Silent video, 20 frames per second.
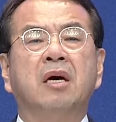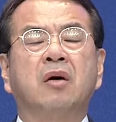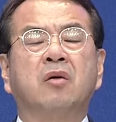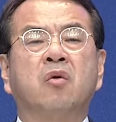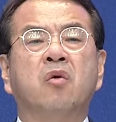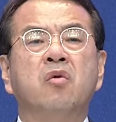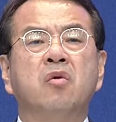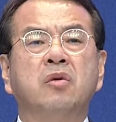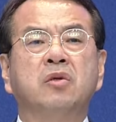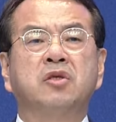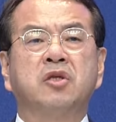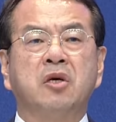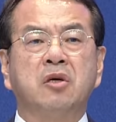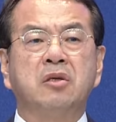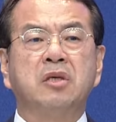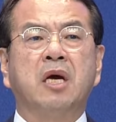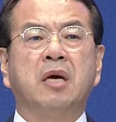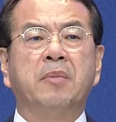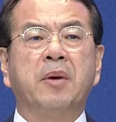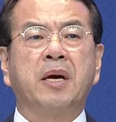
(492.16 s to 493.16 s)

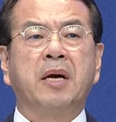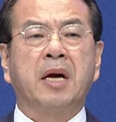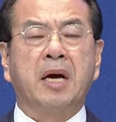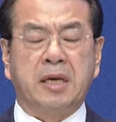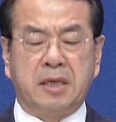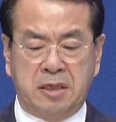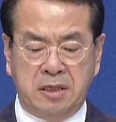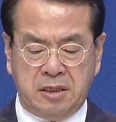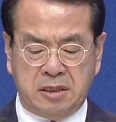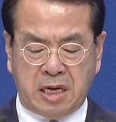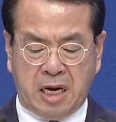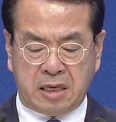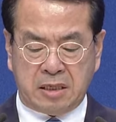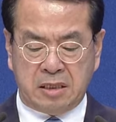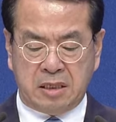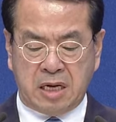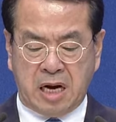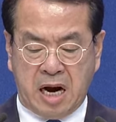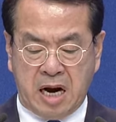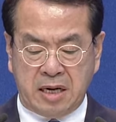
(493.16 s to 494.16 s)
공적 예배가 있는
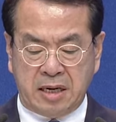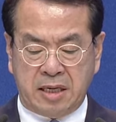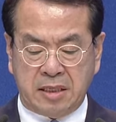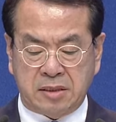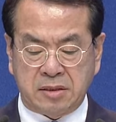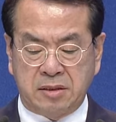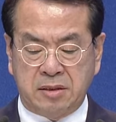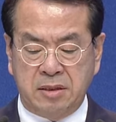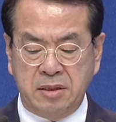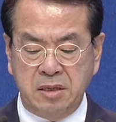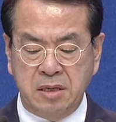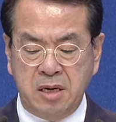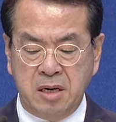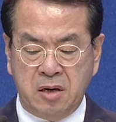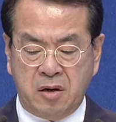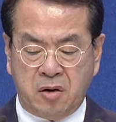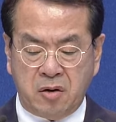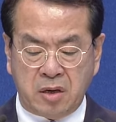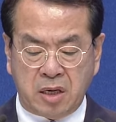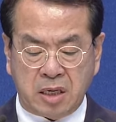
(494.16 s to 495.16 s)
날을 한해서
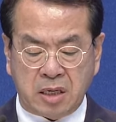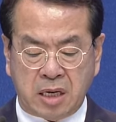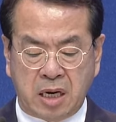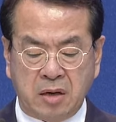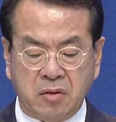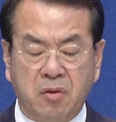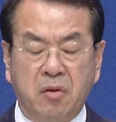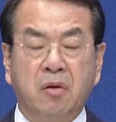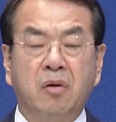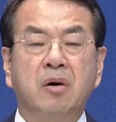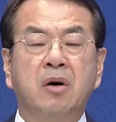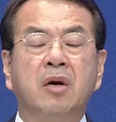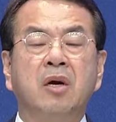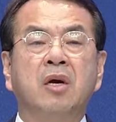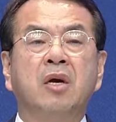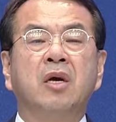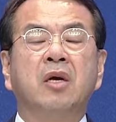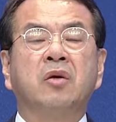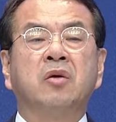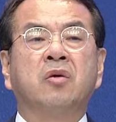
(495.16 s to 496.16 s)
허락하고
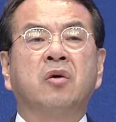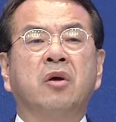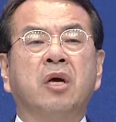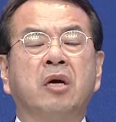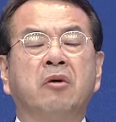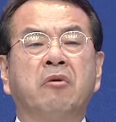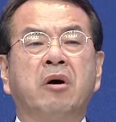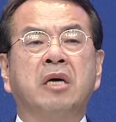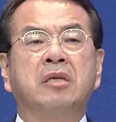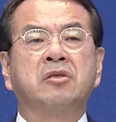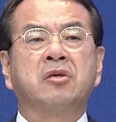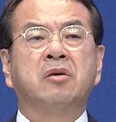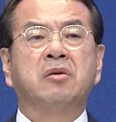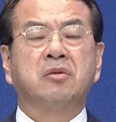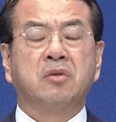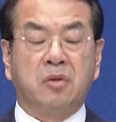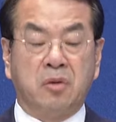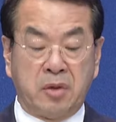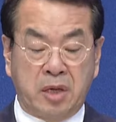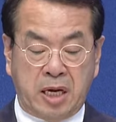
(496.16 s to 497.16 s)
교회와
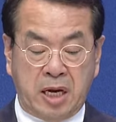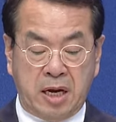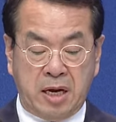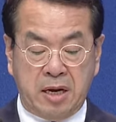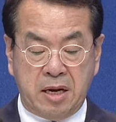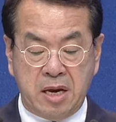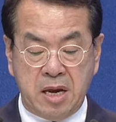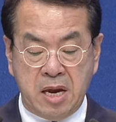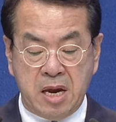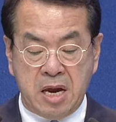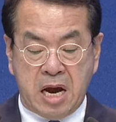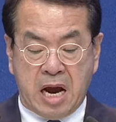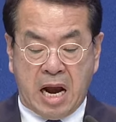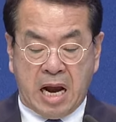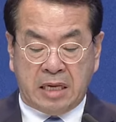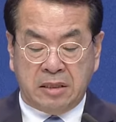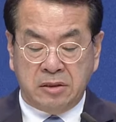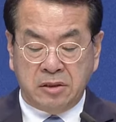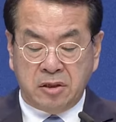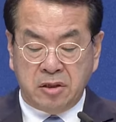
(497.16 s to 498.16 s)
성도의
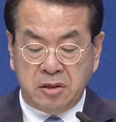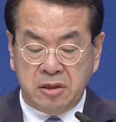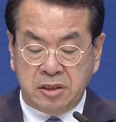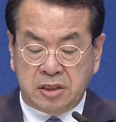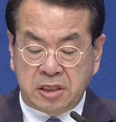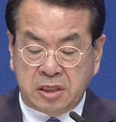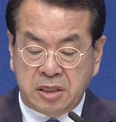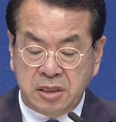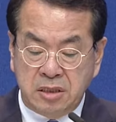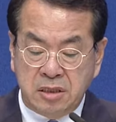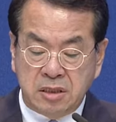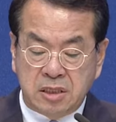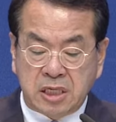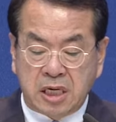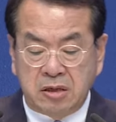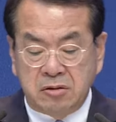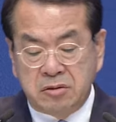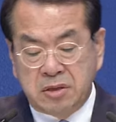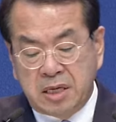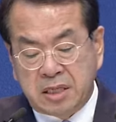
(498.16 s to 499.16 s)
안전을 지키는
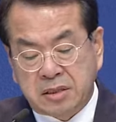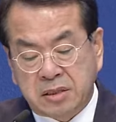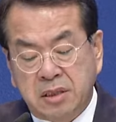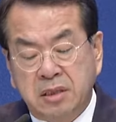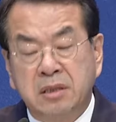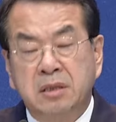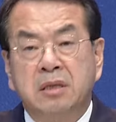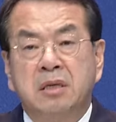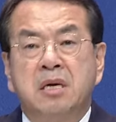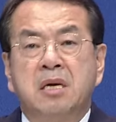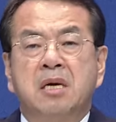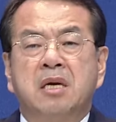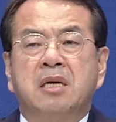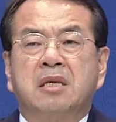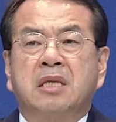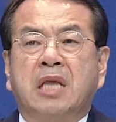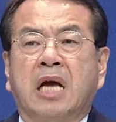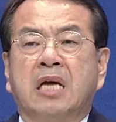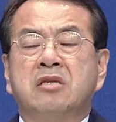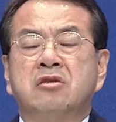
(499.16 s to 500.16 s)
차원에서
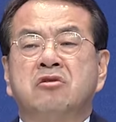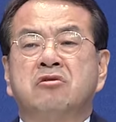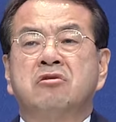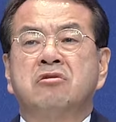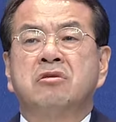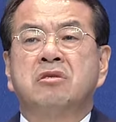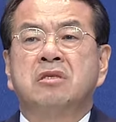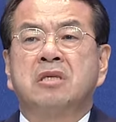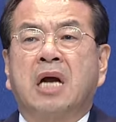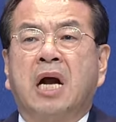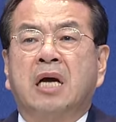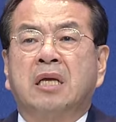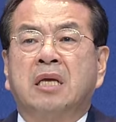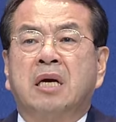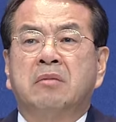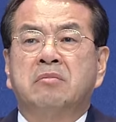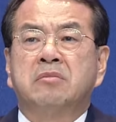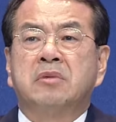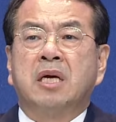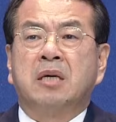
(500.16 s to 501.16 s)
단순
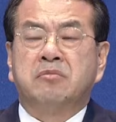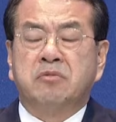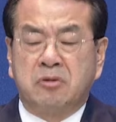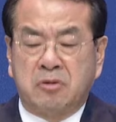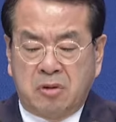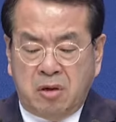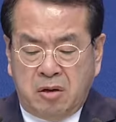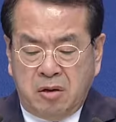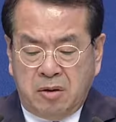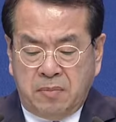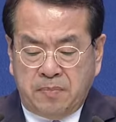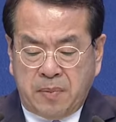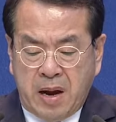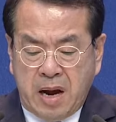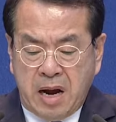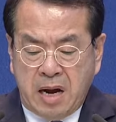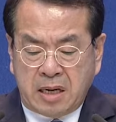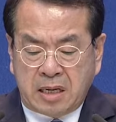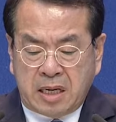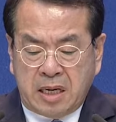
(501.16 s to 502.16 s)
가담자부터
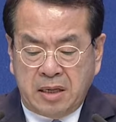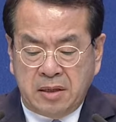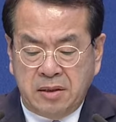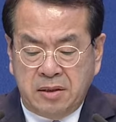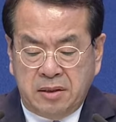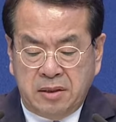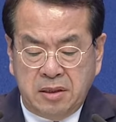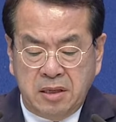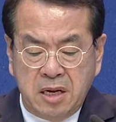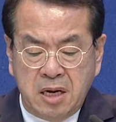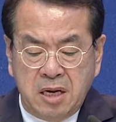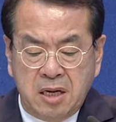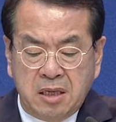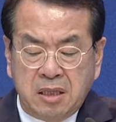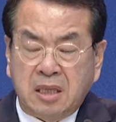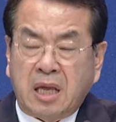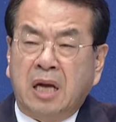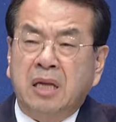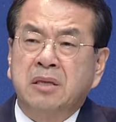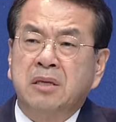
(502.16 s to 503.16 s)
파악하여
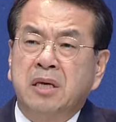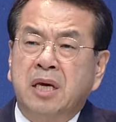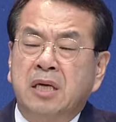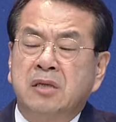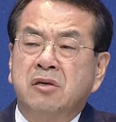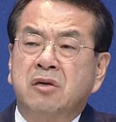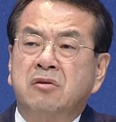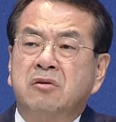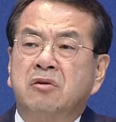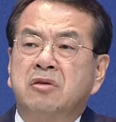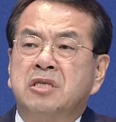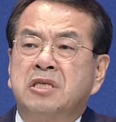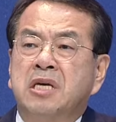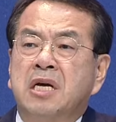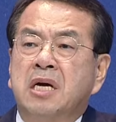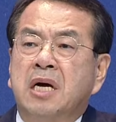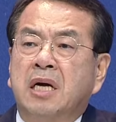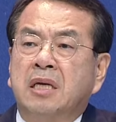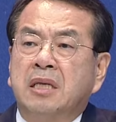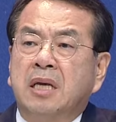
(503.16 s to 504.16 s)
단계적으로
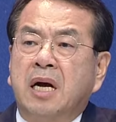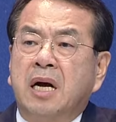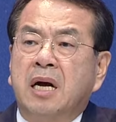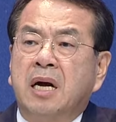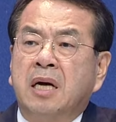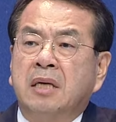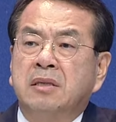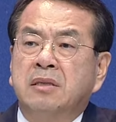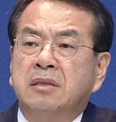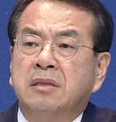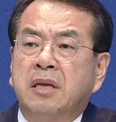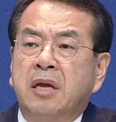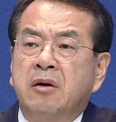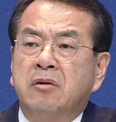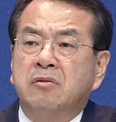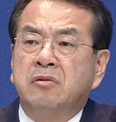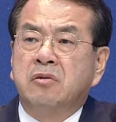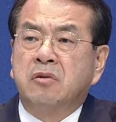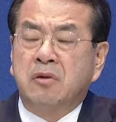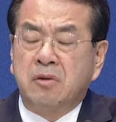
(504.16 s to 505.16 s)
시행한다 하는
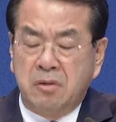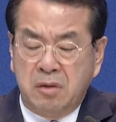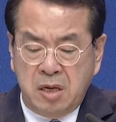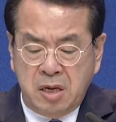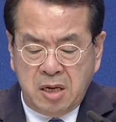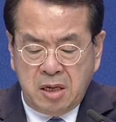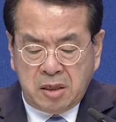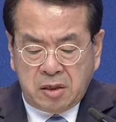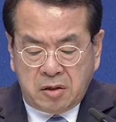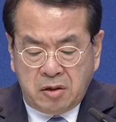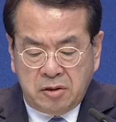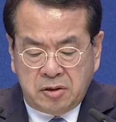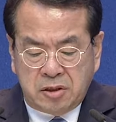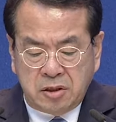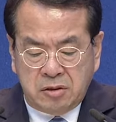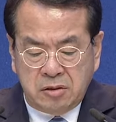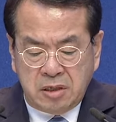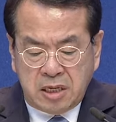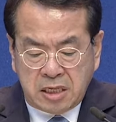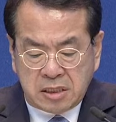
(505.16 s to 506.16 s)
내용으로
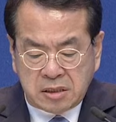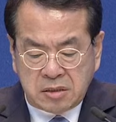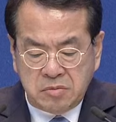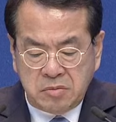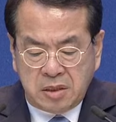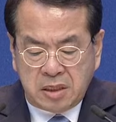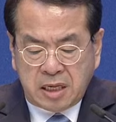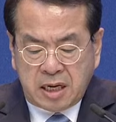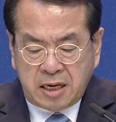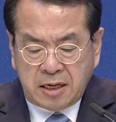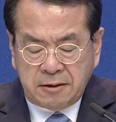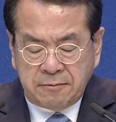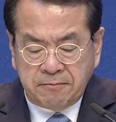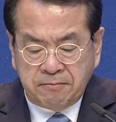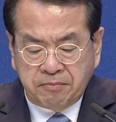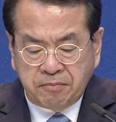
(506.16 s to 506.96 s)
결정을 했습니다.